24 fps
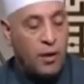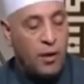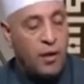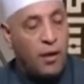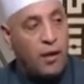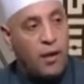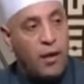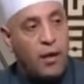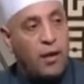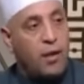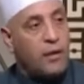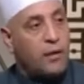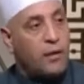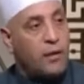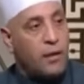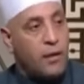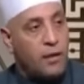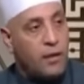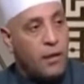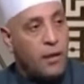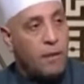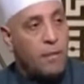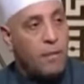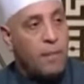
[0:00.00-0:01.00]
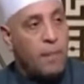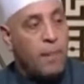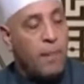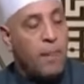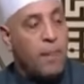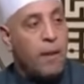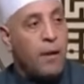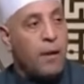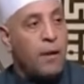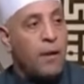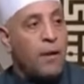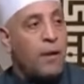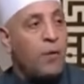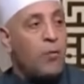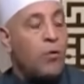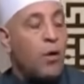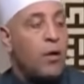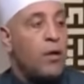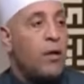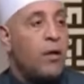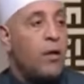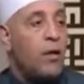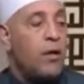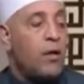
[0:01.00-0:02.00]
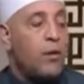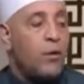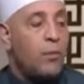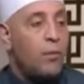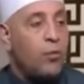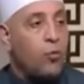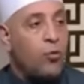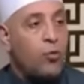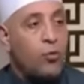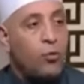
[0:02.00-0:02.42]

الآية الثانية وقال ربكم